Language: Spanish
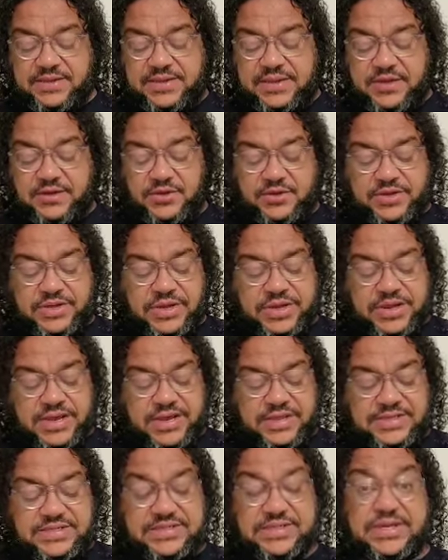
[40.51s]
quien no
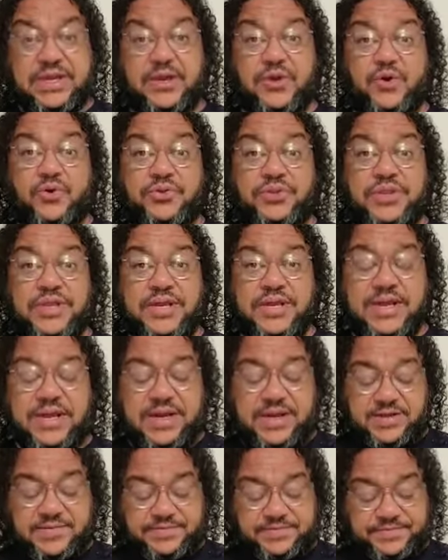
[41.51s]
crea se
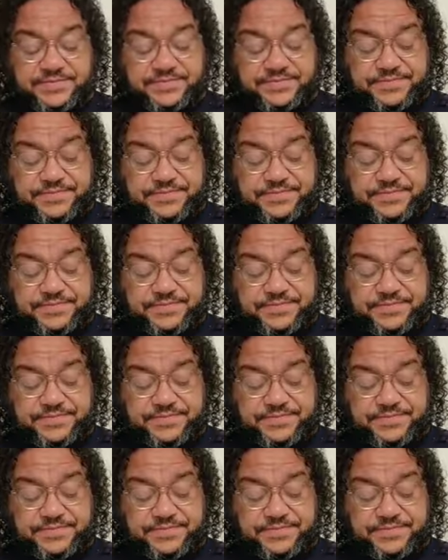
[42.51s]
condenará.